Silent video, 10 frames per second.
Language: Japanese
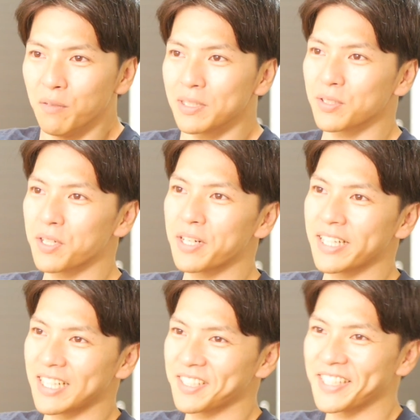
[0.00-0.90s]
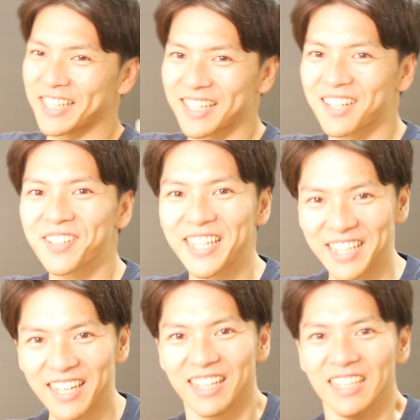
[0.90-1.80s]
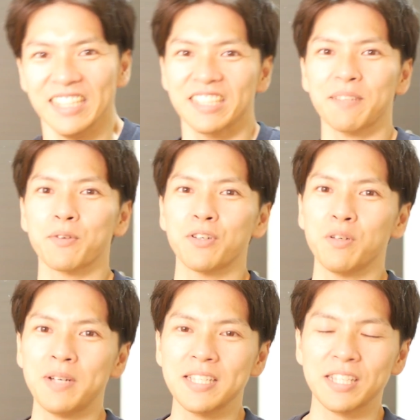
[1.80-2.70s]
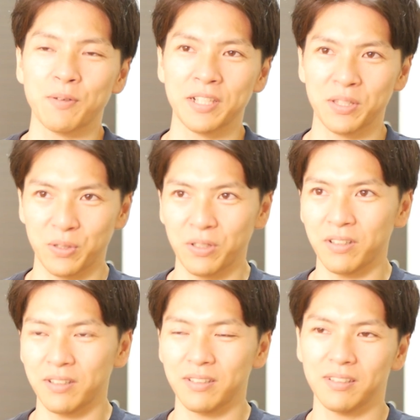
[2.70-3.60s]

まあ、それぐらい安い価格でね、しかも車椅子で割と、